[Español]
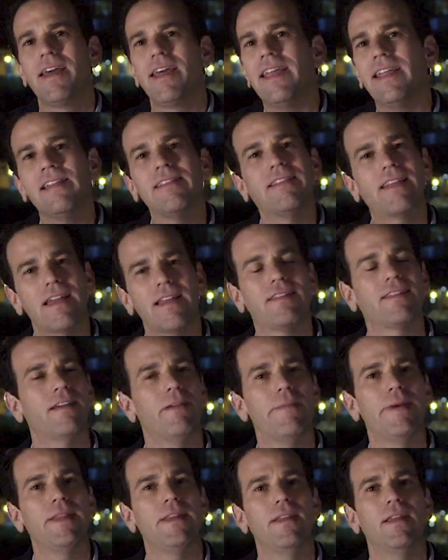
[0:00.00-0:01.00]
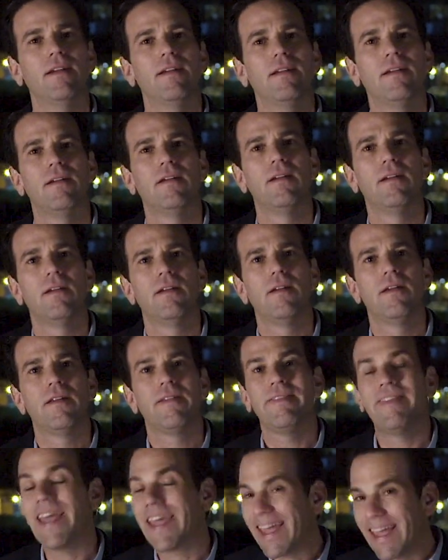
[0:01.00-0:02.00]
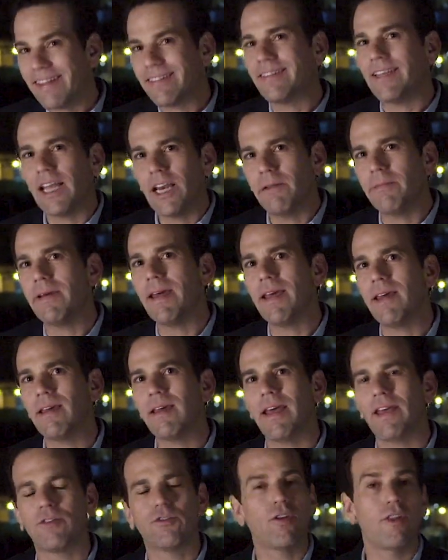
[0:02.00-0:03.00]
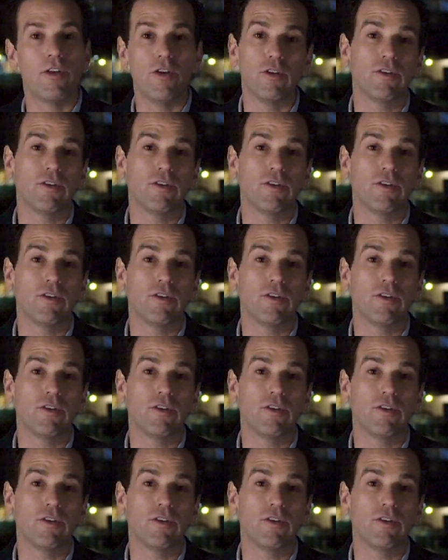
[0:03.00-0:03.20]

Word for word: intensamente. ¿De qué sirve esto de